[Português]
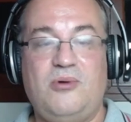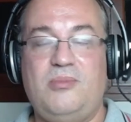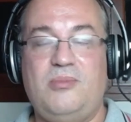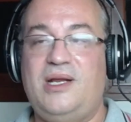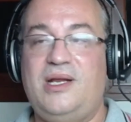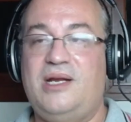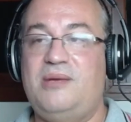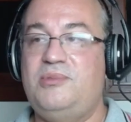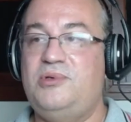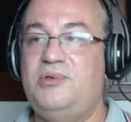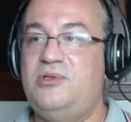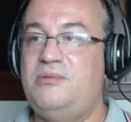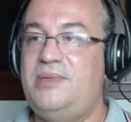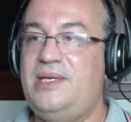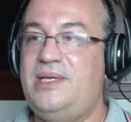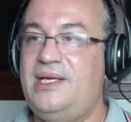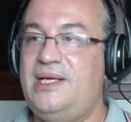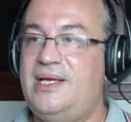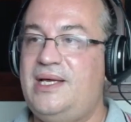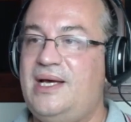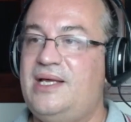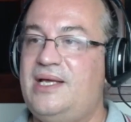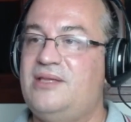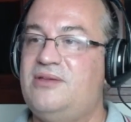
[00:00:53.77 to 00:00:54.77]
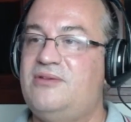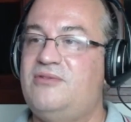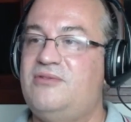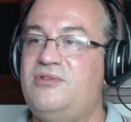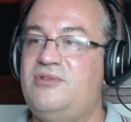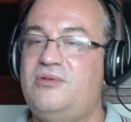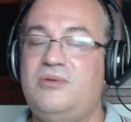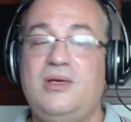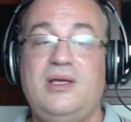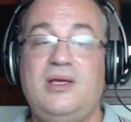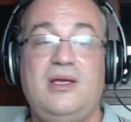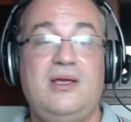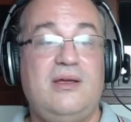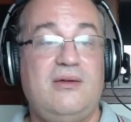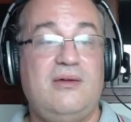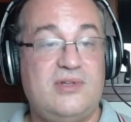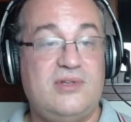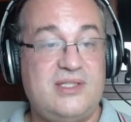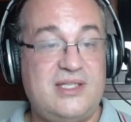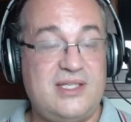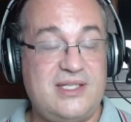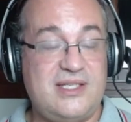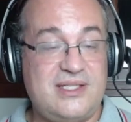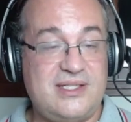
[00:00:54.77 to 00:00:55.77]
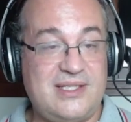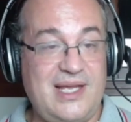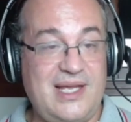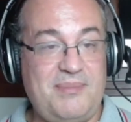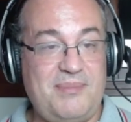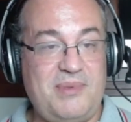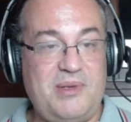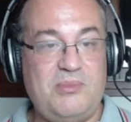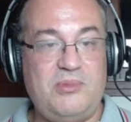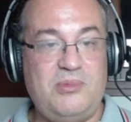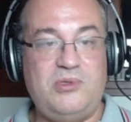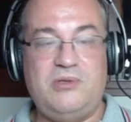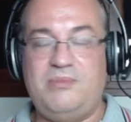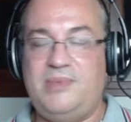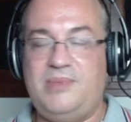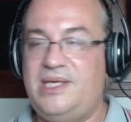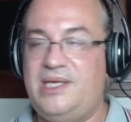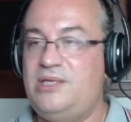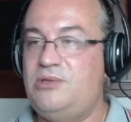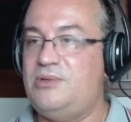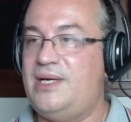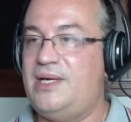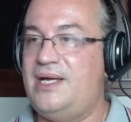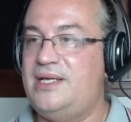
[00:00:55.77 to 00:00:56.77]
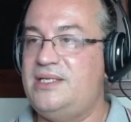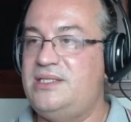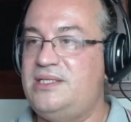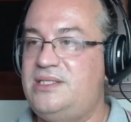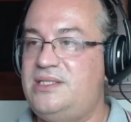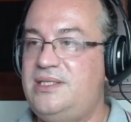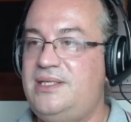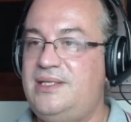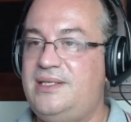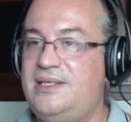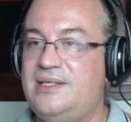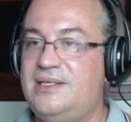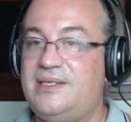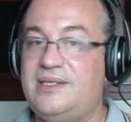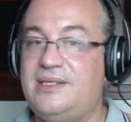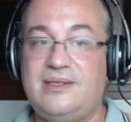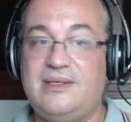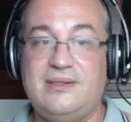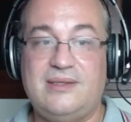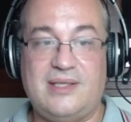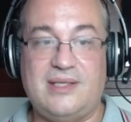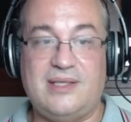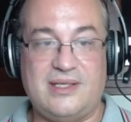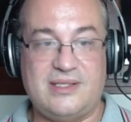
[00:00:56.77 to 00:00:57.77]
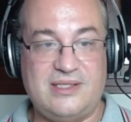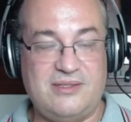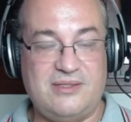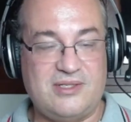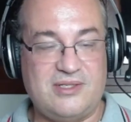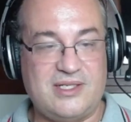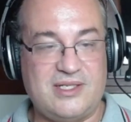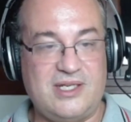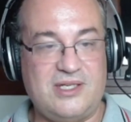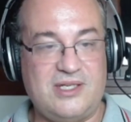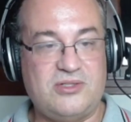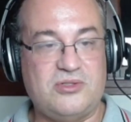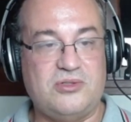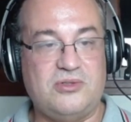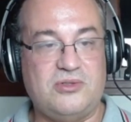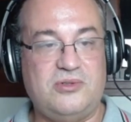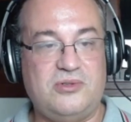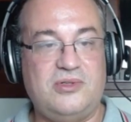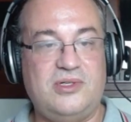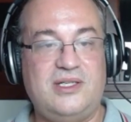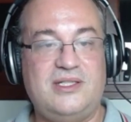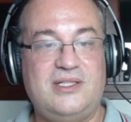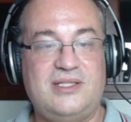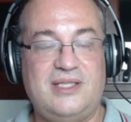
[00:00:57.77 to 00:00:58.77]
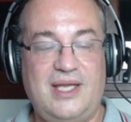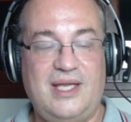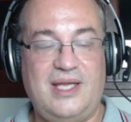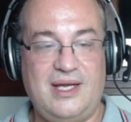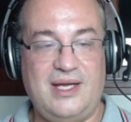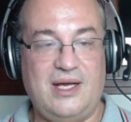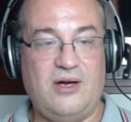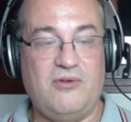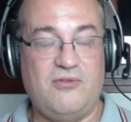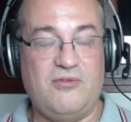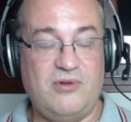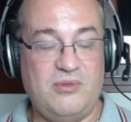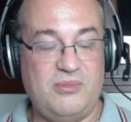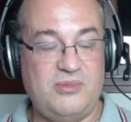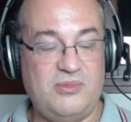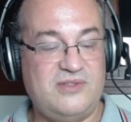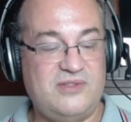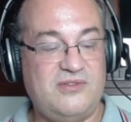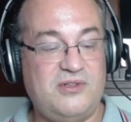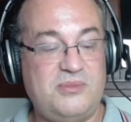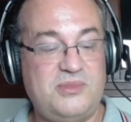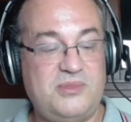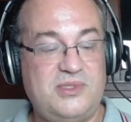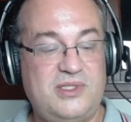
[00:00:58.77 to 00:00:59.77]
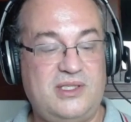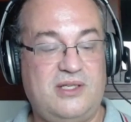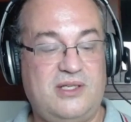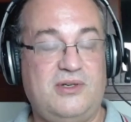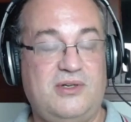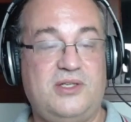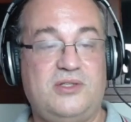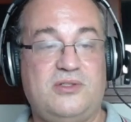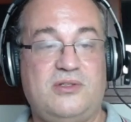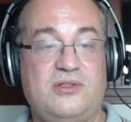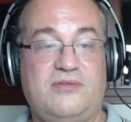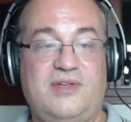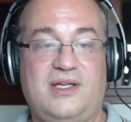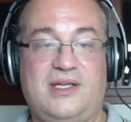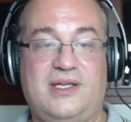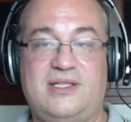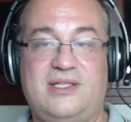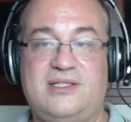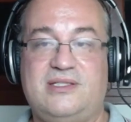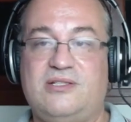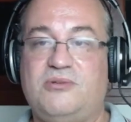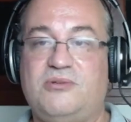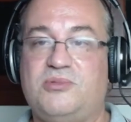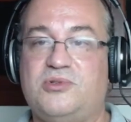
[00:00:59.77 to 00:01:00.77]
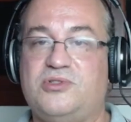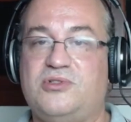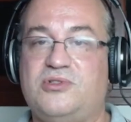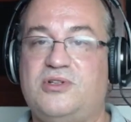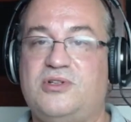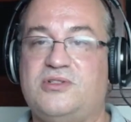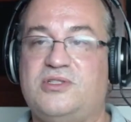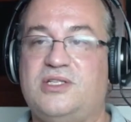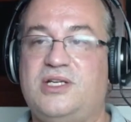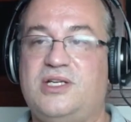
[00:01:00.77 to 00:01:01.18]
Brenner, muito obrigado, viu? Você sempre muito bem educadinha, né? Trazendo as questões, legal. Vamos, vamos então resolver a questão para os nossos